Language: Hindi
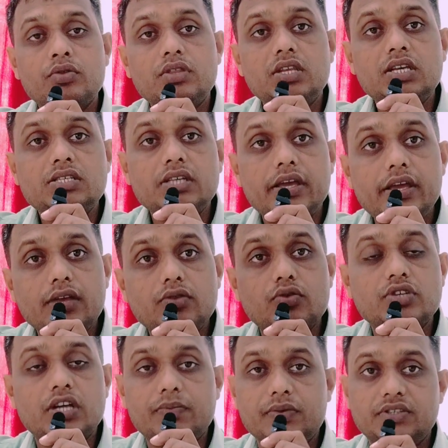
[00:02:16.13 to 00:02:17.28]
उनतीस एक
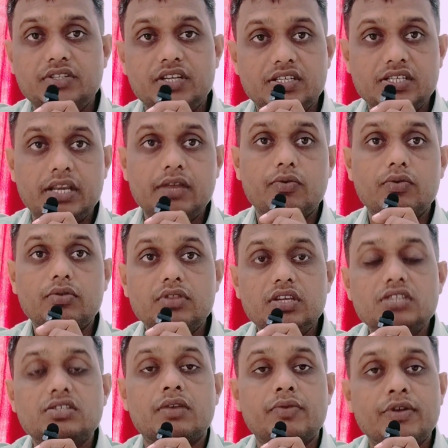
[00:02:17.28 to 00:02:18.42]
2025 यानी
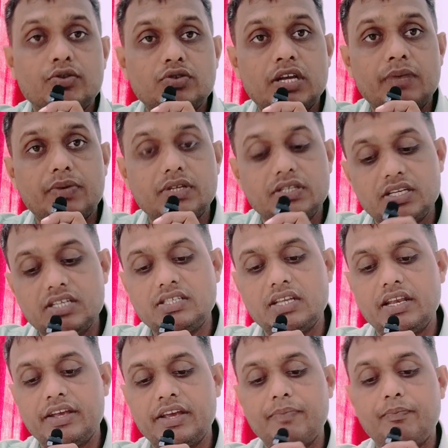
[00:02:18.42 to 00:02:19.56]
उनतीस जनवरी 2025
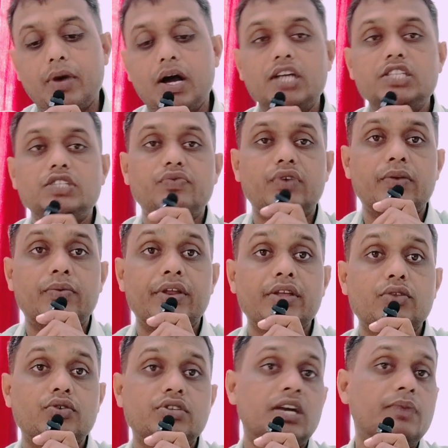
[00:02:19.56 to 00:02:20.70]
से लेके पाँच
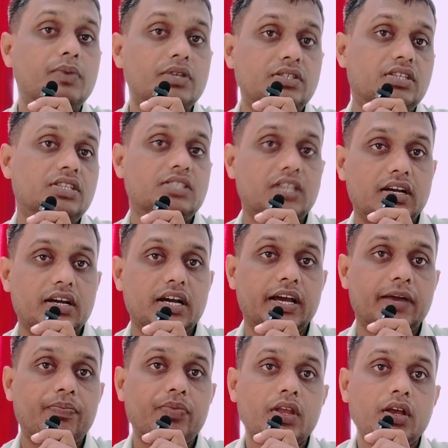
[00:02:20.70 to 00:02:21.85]
फरवरी 2025 तक
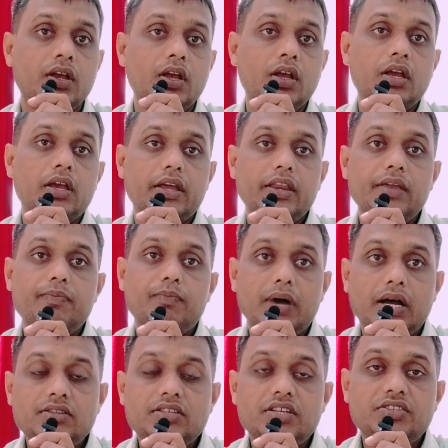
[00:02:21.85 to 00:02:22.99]
का है यानी
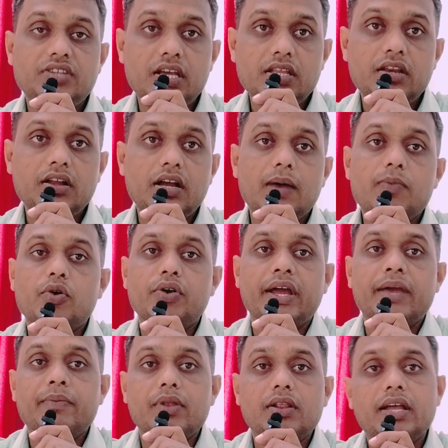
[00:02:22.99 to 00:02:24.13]
पाँच से छः दिन का आपको
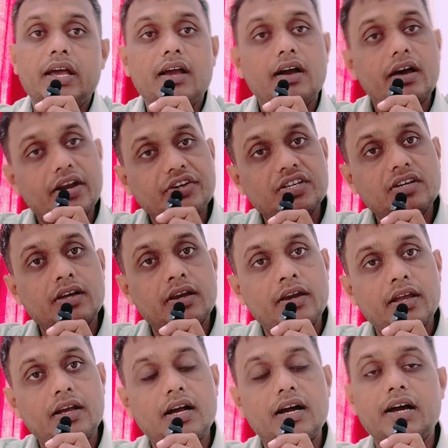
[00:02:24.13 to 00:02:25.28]
टाइम मिलता है करेक्शन
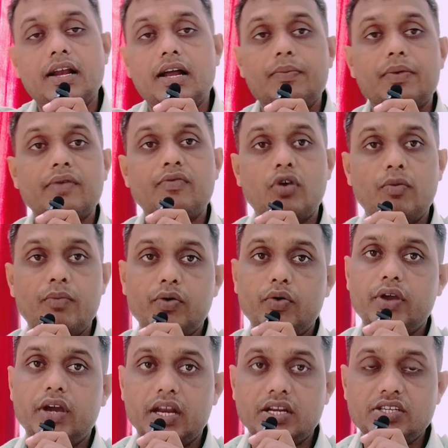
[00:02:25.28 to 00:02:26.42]
करने का अगर आपके फॉर्म में
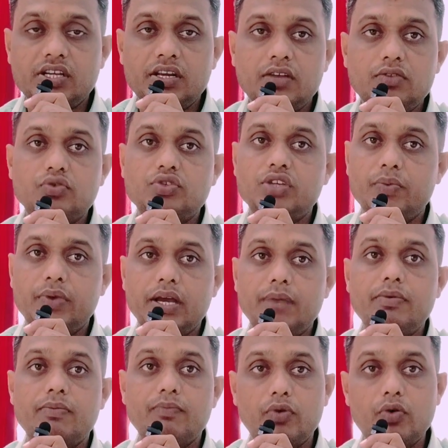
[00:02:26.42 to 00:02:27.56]
कोई करेक्शन है तो उसे भी
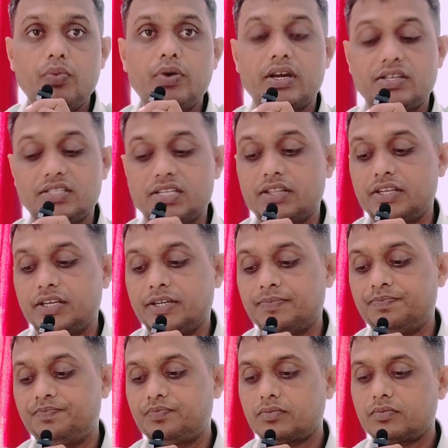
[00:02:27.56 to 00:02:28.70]
आप इम्प्रूव कर सकते
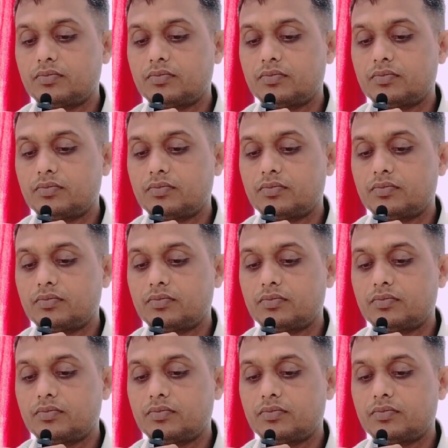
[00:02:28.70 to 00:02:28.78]
हैं